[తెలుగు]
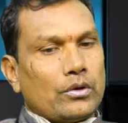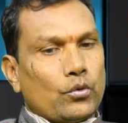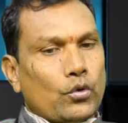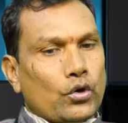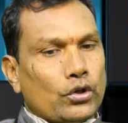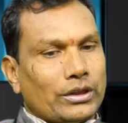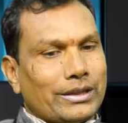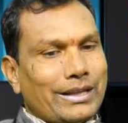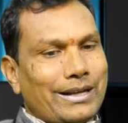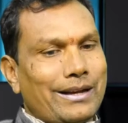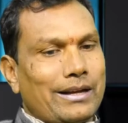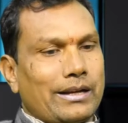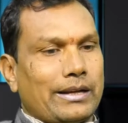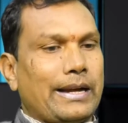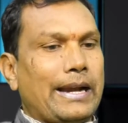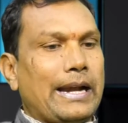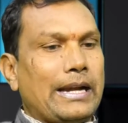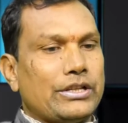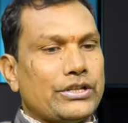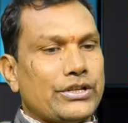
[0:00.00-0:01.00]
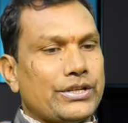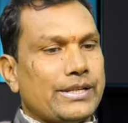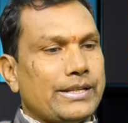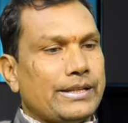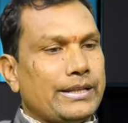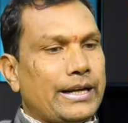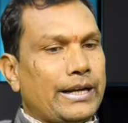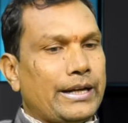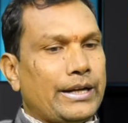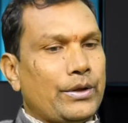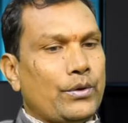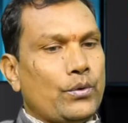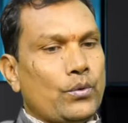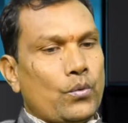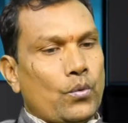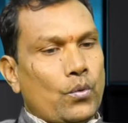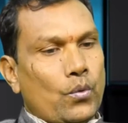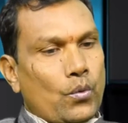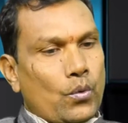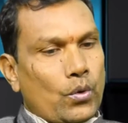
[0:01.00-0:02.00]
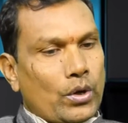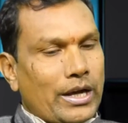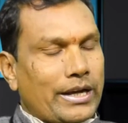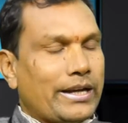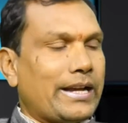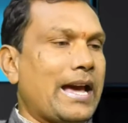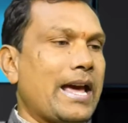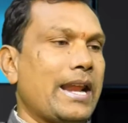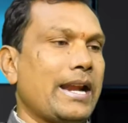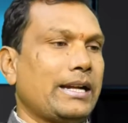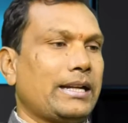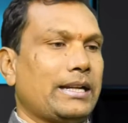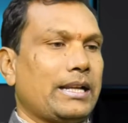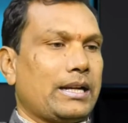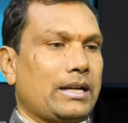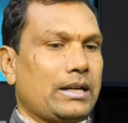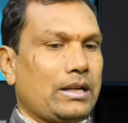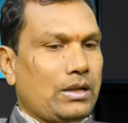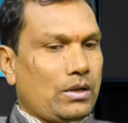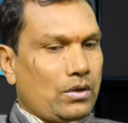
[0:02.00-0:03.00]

కొత్తగా క్రియేట్ చేసింది ఏంటి ఒక క్యారెక్టర్